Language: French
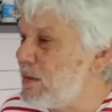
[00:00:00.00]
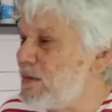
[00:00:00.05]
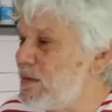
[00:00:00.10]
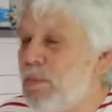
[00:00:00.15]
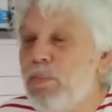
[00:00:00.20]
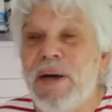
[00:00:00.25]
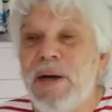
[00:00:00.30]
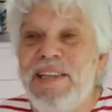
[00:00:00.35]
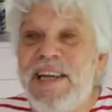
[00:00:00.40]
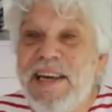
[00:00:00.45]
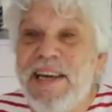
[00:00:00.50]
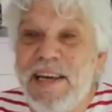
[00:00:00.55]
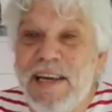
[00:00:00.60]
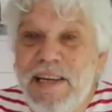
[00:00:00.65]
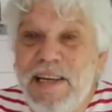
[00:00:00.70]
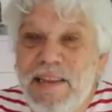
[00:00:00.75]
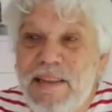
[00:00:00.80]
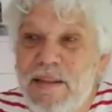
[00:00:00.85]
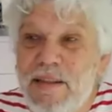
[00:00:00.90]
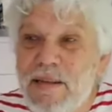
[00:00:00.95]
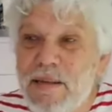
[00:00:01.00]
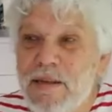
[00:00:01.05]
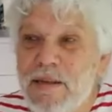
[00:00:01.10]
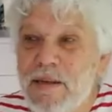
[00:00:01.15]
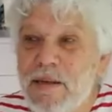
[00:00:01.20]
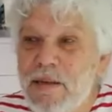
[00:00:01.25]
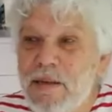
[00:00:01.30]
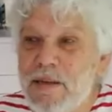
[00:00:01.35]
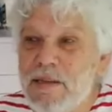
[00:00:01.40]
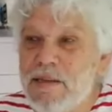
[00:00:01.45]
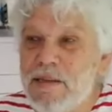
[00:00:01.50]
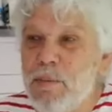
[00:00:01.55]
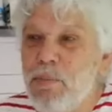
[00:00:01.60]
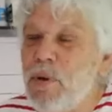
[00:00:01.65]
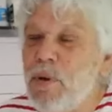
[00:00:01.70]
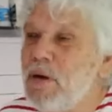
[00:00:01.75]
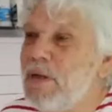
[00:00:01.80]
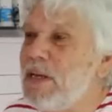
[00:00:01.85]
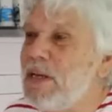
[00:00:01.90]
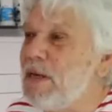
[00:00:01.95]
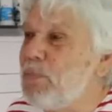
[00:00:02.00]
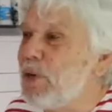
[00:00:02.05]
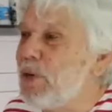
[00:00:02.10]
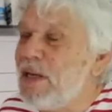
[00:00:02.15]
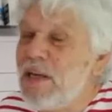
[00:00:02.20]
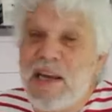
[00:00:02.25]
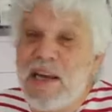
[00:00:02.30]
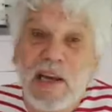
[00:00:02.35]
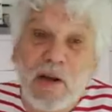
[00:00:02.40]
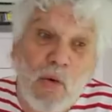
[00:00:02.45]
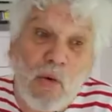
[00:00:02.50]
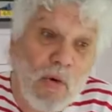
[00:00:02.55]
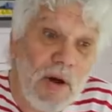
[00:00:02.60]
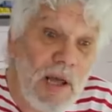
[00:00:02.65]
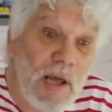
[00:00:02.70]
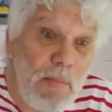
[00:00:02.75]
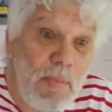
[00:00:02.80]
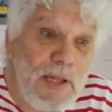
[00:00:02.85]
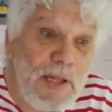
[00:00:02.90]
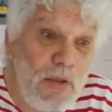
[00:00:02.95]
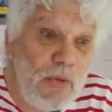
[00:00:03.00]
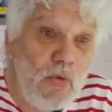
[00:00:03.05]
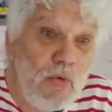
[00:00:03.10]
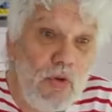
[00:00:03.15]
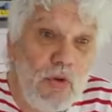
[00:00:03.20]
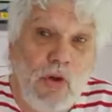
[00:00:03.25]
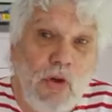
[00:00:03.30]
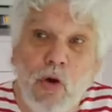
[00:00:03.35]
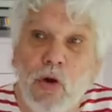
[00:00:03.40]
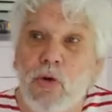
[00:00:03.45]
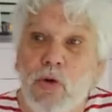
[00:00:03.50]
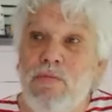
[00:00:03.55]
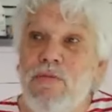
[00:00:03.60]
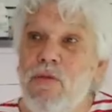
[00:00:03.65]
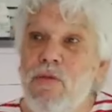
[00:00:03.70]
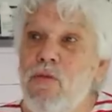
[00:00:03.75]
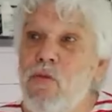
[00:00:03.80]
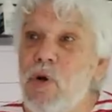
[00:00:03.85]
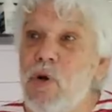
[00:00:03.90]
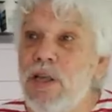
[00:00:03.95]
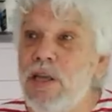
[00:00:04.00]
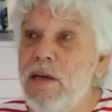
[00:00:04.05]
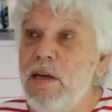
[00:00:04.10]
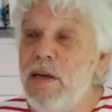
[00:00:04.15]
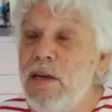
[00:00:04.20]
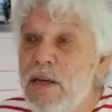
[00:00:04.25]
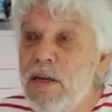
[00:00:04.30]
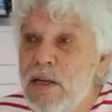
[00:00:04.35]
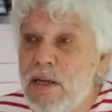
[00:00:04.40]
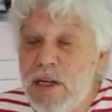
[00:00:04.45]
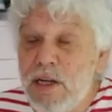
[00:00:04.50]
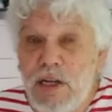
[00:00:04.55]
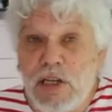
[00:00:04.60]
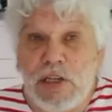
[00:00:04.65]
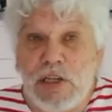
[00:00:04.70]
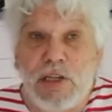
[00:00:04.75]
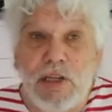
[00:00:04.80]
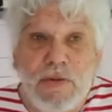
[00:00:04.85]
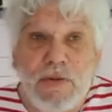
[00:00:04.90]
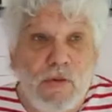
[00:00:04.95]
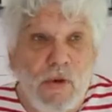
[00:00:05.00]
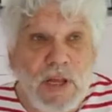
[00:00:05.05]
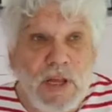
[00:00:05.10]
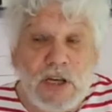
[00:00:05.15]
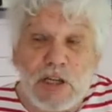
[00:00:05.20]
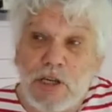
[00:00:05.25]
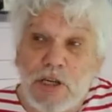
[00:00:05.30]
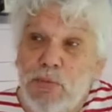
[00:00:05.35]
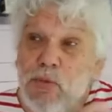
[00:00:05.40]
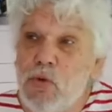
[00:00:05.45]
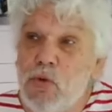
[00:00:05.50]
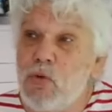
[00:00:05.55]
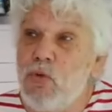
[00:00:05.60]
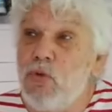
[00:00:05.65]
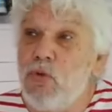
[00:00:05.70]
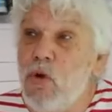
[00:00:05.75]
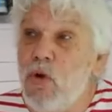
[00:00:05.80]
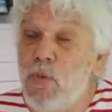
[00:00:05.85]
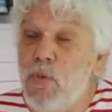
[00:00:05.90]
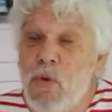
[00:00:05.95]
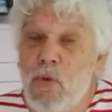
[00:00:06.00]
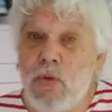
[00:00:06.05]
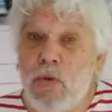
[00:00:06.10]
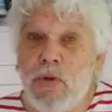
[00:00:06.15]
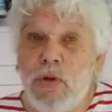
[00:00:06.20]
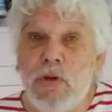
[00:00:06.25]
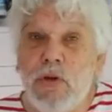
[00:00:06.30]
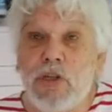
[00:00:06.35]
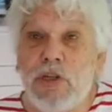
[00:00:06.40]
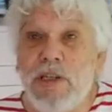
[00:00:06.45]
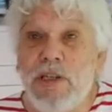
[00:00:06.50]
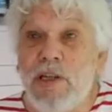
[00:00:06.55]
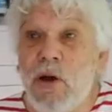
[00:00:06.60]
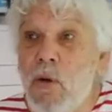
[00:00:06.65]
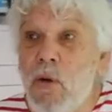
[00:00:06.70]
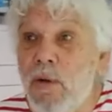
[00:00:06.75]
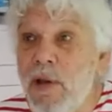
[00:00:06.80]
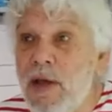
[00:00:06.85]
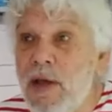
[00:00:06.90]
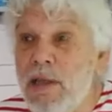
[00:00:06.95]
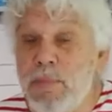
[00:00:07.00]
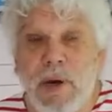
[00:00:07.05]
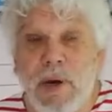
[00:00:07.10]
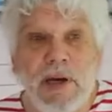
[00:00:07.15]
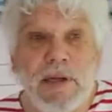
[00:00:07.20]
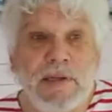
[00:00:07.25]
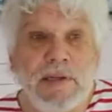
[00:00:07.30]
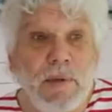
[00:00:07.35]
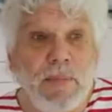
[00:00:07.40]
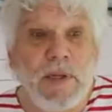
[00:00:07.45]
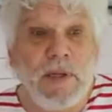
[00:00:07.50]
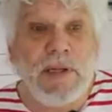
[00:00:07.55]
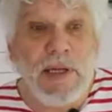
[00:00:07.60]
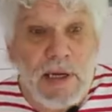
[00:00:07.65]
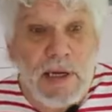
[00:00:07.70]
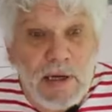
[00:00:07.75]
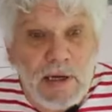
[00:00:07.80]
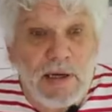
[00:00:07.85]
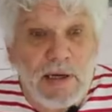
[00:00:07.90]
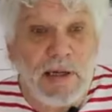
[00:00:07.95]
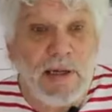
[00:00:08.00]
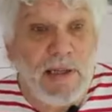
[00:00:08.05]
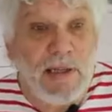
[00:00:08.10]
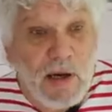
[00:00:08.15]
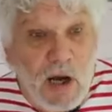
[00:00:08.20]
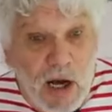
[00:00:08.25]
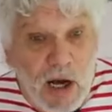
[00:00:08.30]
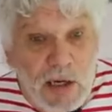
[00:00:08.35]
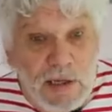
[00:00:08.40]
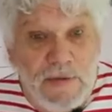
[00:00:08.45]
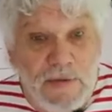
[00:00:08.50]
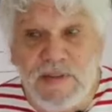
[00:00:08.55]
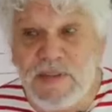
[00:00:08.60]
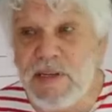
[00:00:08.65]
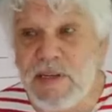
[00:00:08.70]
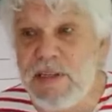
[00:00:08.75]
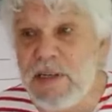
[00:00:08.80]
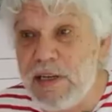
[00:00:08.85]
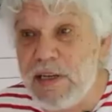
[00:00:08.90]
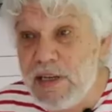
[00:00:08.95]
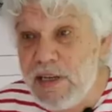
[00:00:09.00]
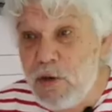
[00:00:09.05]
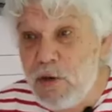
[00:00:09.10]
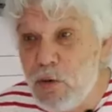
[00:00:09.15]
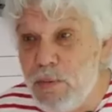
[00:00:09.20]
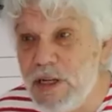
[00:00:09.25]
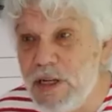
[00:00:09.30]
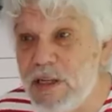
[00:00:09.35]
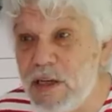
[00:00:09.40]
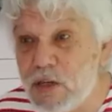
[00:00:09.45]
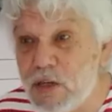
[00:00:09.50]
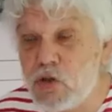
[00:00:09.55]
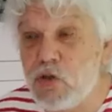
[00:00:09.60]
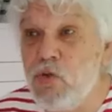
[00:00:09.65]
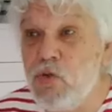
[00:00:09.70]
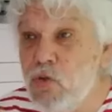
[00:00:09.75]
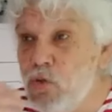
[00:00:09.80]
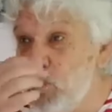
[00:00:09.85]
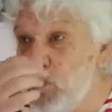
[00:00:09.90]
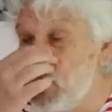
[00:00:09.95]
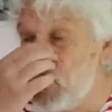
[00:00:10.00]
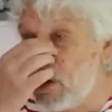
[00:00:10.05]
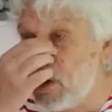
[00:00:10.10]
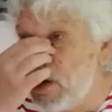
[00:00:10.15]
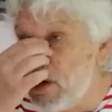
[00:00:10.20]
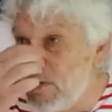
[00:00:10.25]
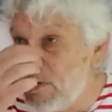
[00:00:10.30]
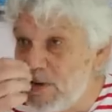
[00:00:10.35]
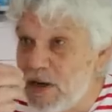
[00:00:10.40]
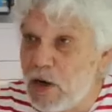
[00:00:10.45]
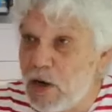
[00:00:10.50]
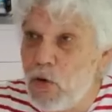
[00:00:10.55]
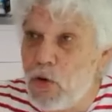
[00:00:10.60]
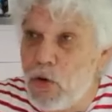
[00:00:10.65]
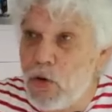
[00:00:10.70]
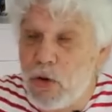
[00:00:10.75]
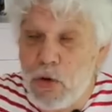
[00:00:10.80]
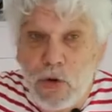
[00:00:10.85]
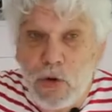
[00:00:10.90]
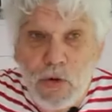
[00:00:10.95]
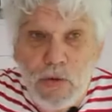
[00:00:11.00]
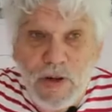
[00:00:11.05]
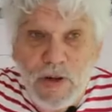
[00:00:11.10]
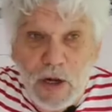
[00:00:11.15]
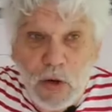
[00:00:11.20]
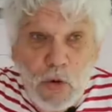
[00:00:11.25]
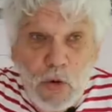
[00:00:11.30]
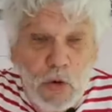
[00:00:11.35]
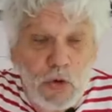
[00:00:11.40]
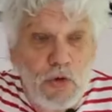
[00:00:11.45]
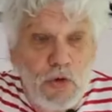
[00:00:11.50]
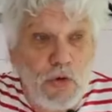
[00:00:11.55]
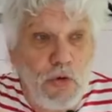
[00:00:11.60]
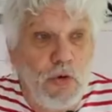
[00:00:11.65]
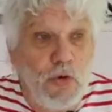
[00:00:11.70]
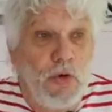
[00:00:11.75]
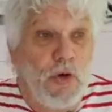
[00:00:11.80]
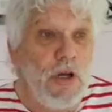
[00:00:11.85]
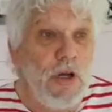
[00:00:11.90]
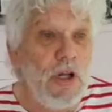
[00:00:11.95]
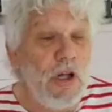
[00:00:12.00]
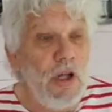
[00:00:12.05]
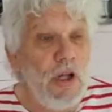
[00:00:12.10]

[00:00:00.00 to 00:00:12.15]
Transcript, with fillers: c'est pas des rites, c'est pas des prières qu'on répète tout le temps, comme vous voyez. J'ai voyagé beaucoup dans le monde. J'étais en Inde, par exemple. Il y a des gars qui, faisaient des kilomètres à genoux pour aller vers leur, euh, vers leur Dieu.